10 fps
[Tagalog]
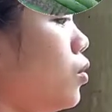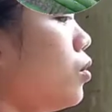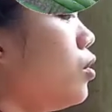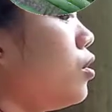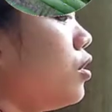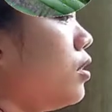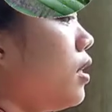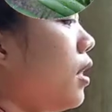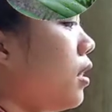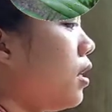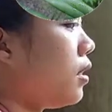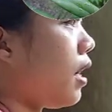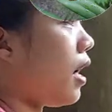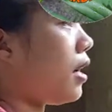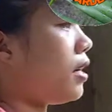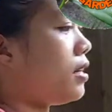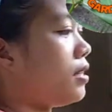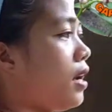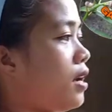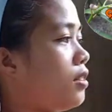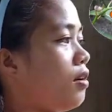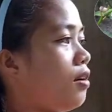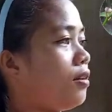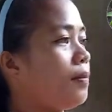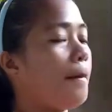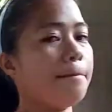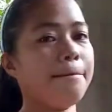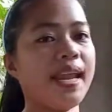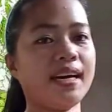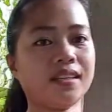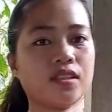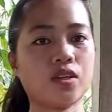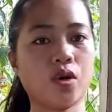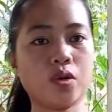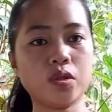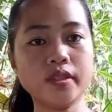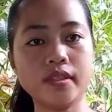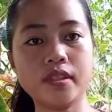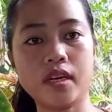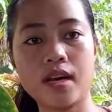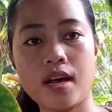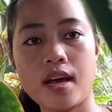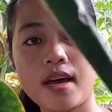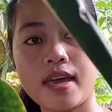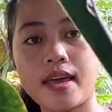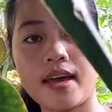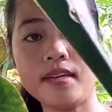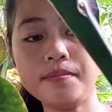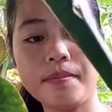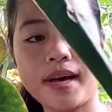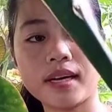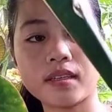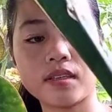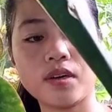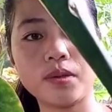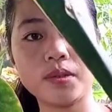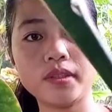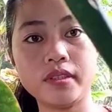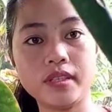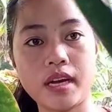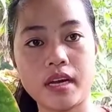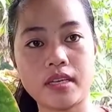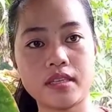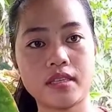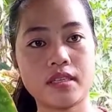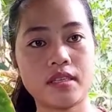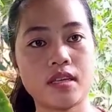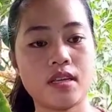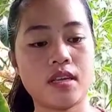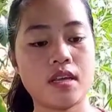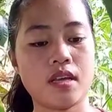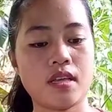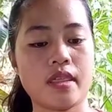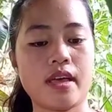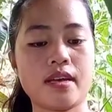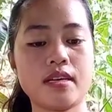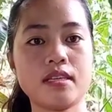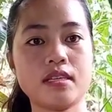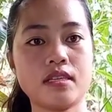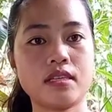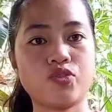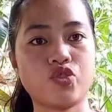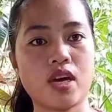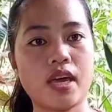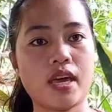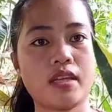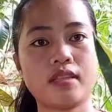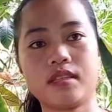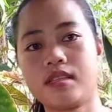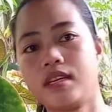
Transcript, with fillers: susunod natin guys itong black gold. yan black gold guys. Na giant.